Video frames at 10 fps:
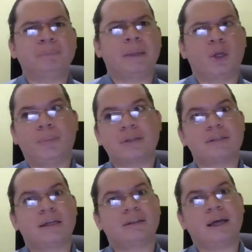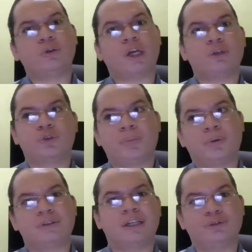pelo menos até o, o seu
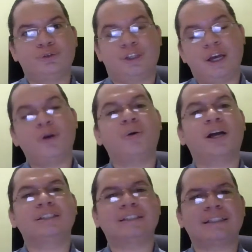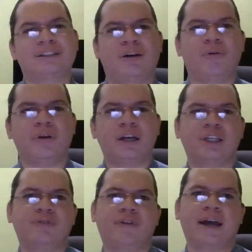processo de reorganização
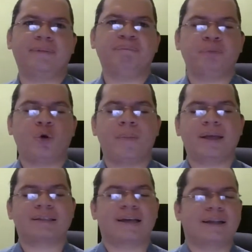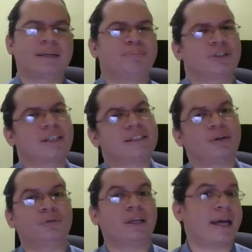que vai começar depois da
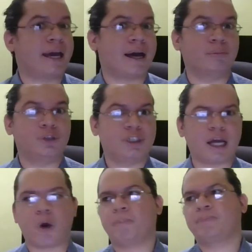Segunda Guerra Mundial.